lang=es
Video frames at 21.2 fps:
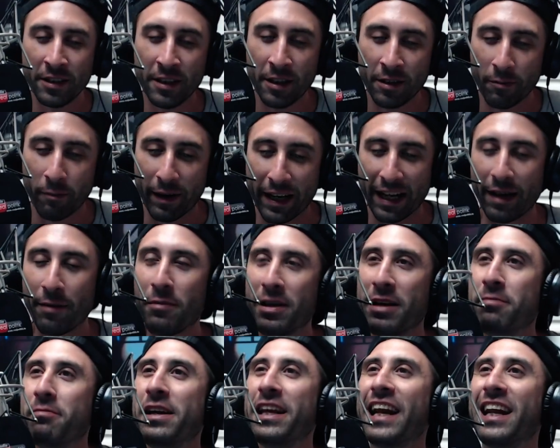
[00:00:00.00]
para mi,
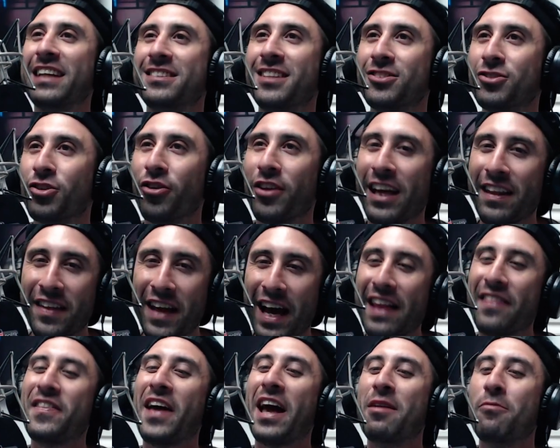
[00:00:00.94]
mi, receso de,
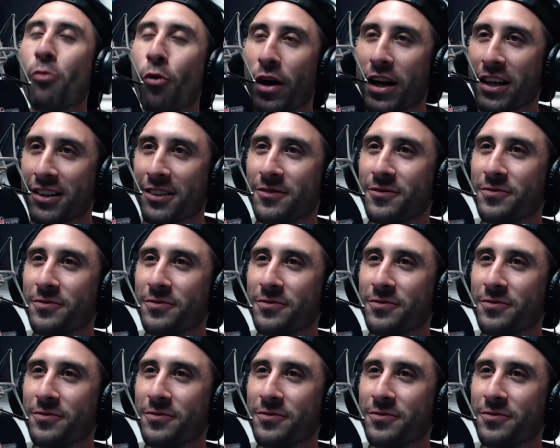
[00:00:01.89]
de, almuerzo.